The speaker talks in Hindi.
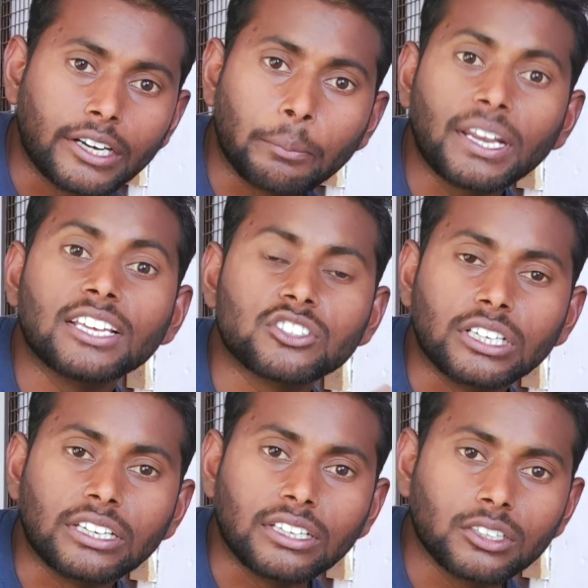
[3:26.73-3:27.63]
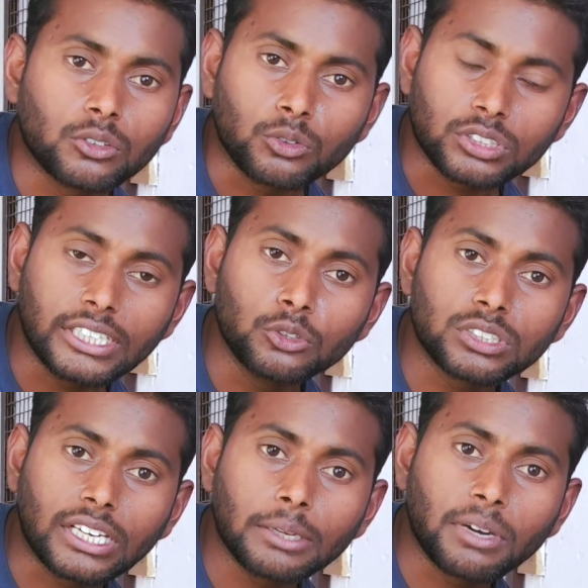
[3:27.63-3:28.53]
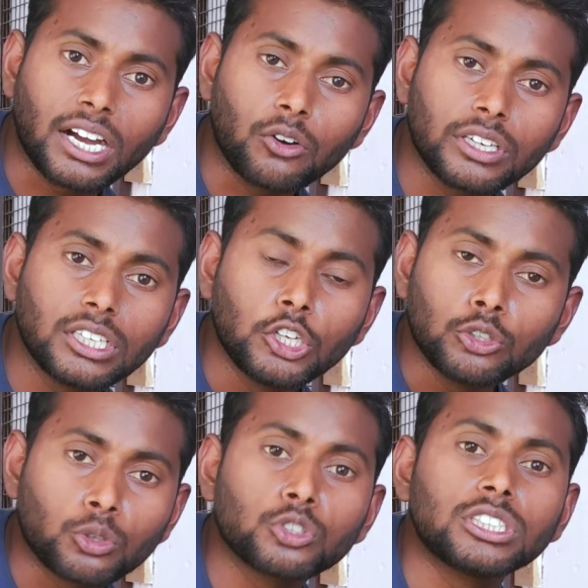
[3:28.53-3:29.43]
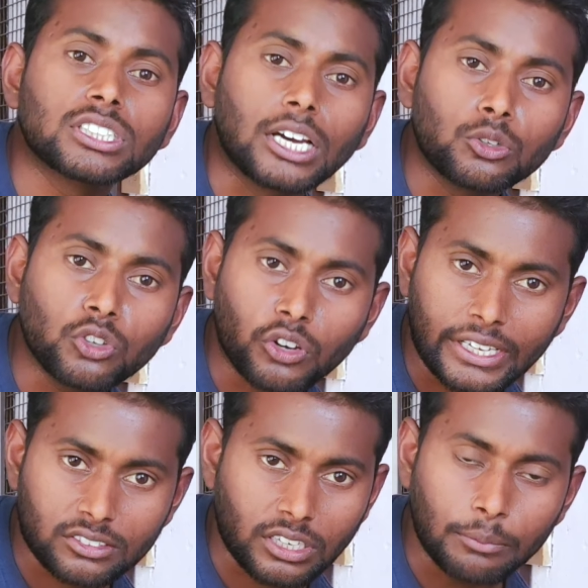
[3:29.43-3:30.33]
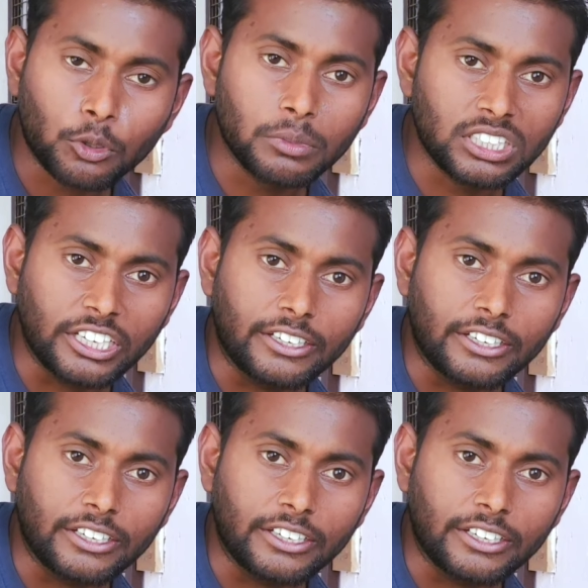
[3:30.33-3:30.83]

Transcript: ट्रिपल एस डी टी उसका यूज़ करके मंगाओगे तो कुछ डिस्काउंट और एक्स्ट्रा आपको मिल